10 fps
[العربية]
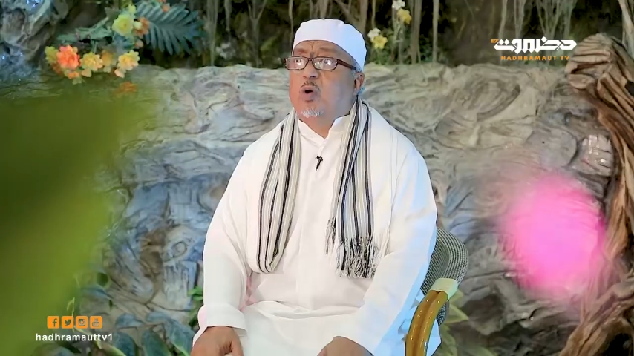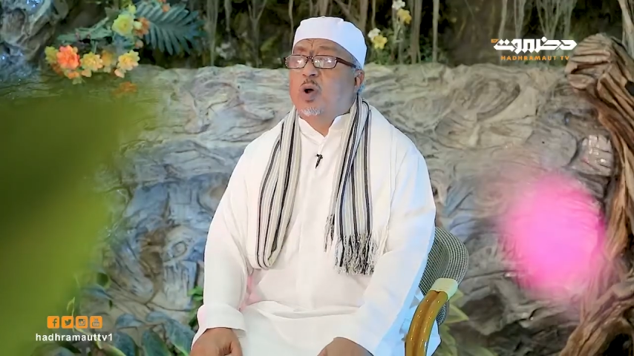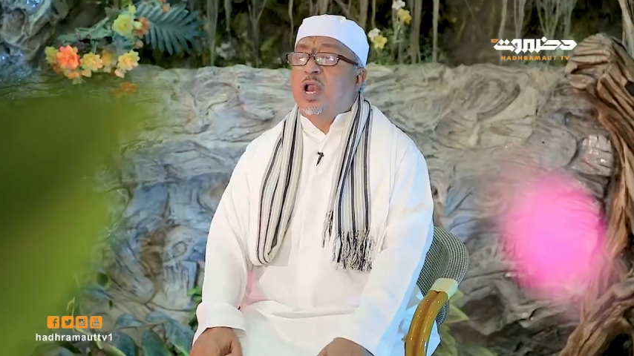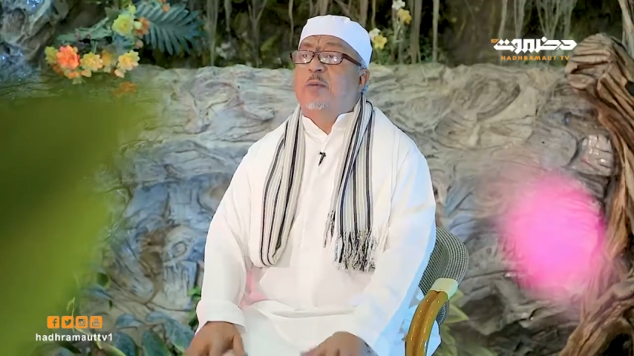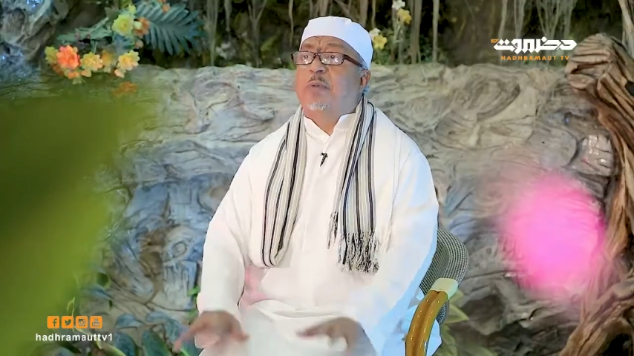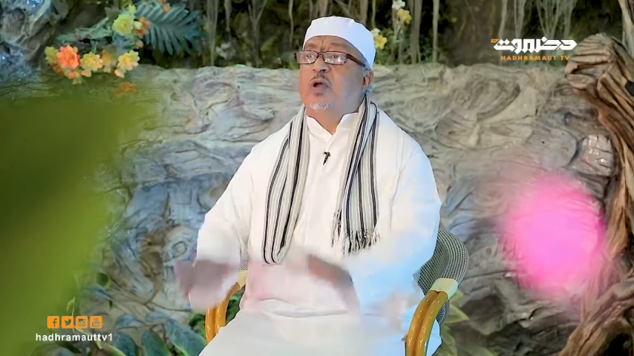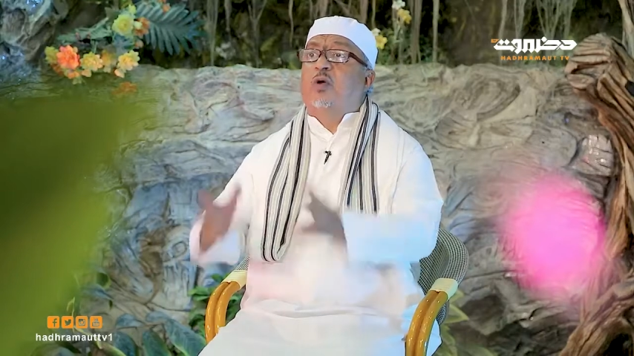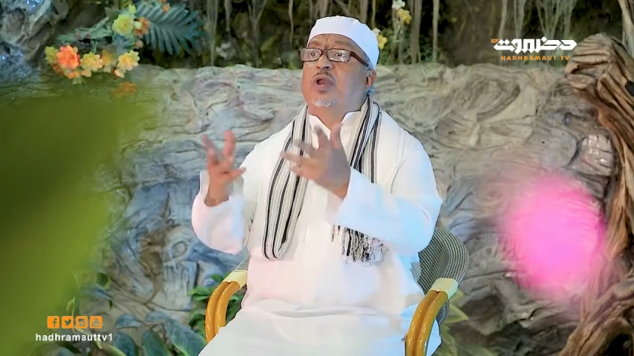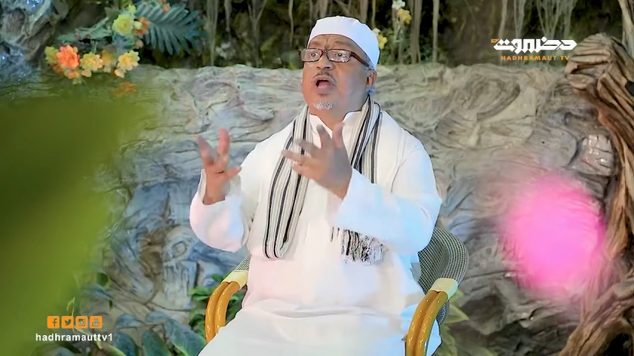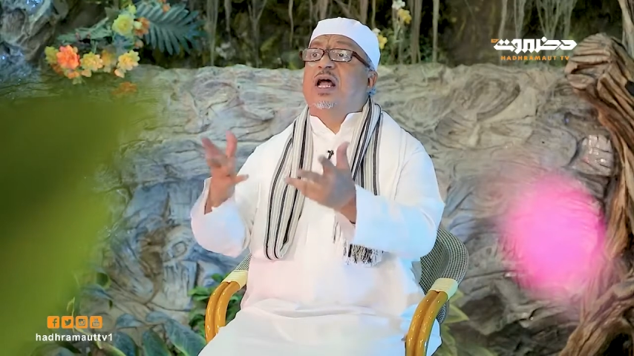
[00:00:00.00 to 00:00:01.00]
ولا
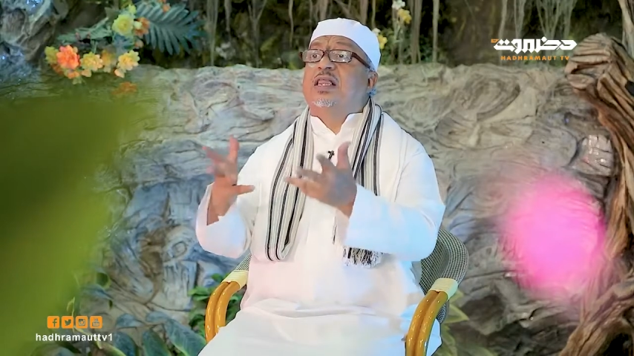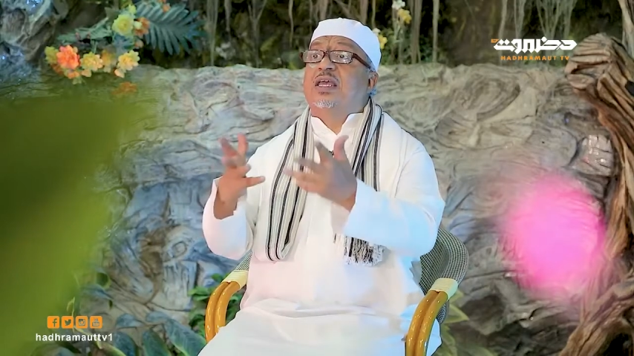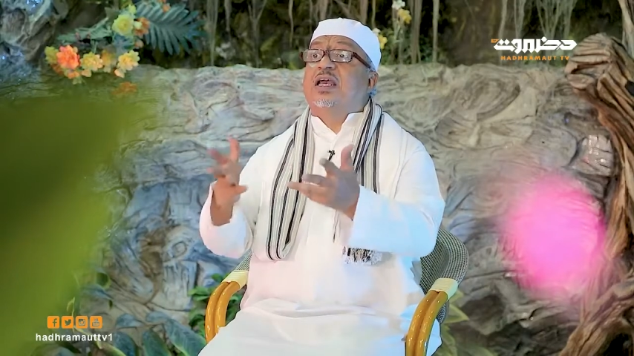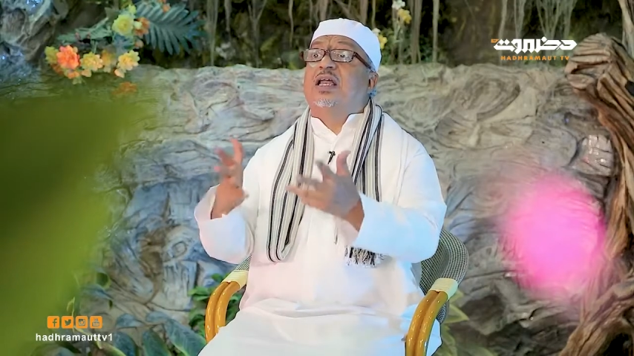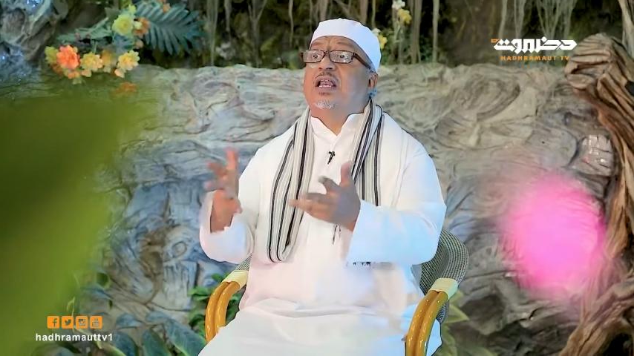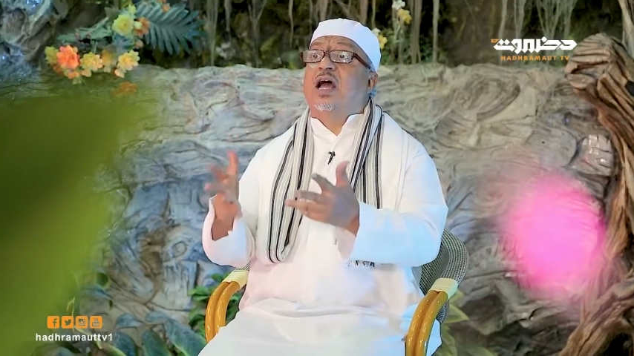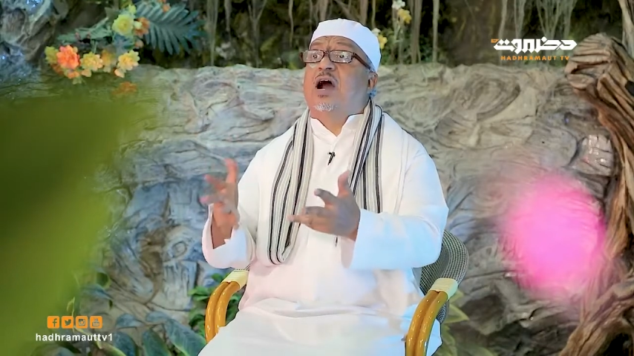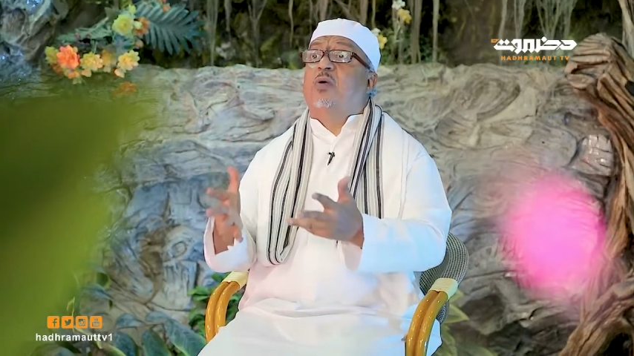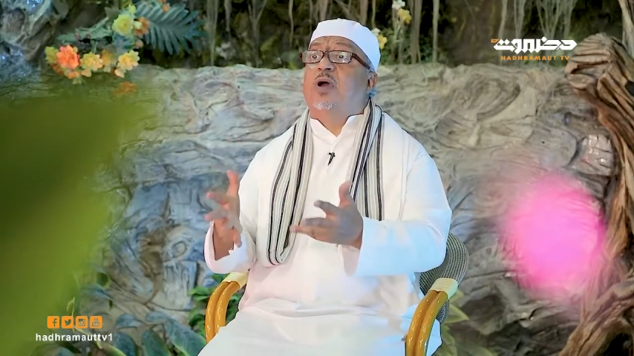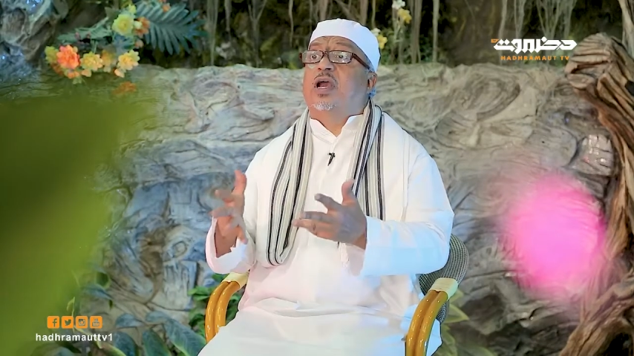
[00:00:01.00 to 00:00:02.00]
بيع عن ذكر
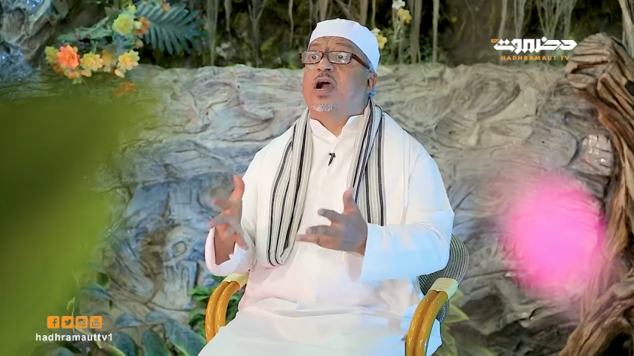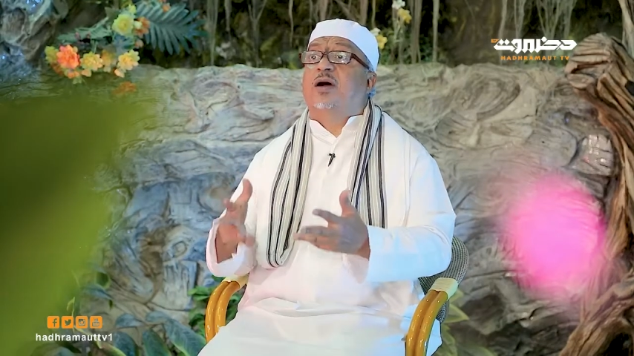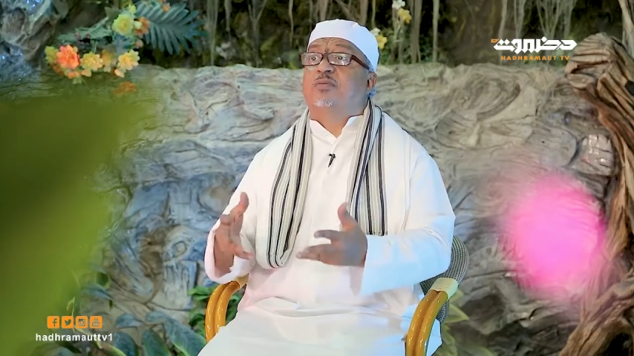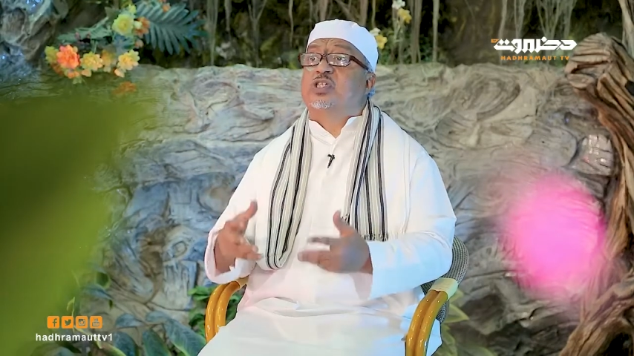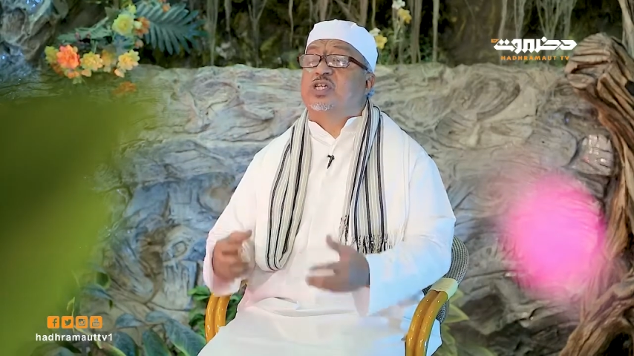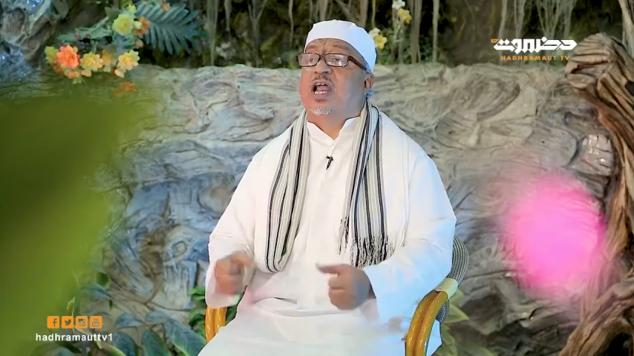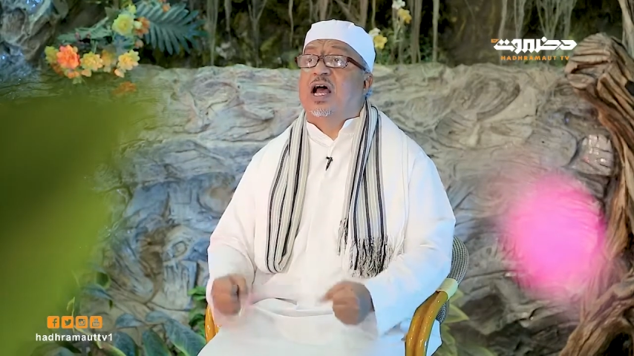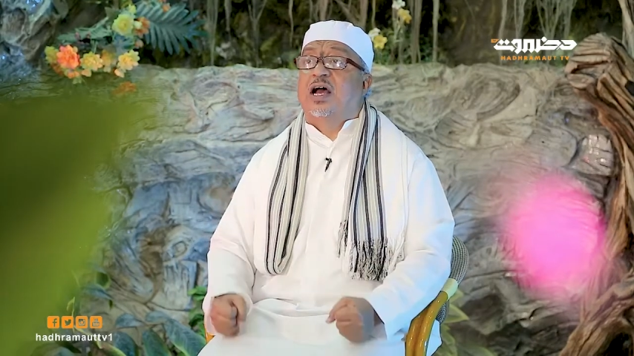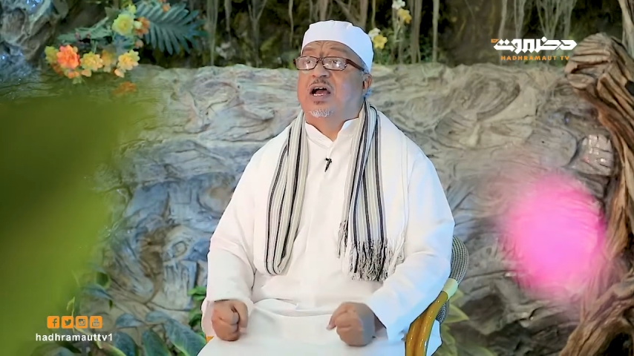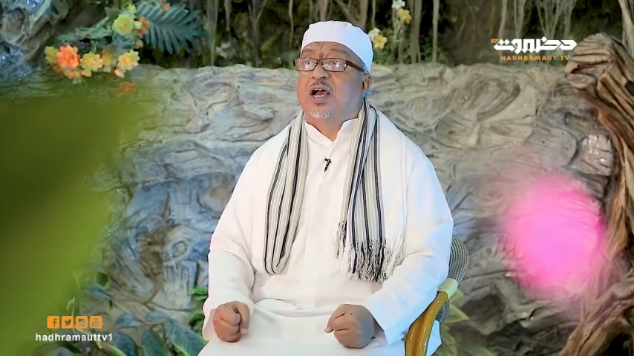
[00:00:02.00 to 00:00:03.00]
الله وإقام
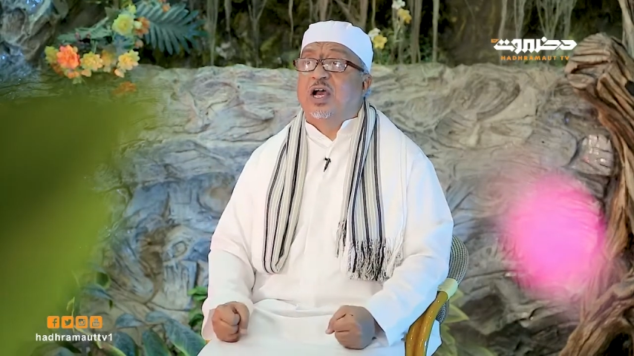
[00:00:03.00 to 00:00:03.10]
الصلاة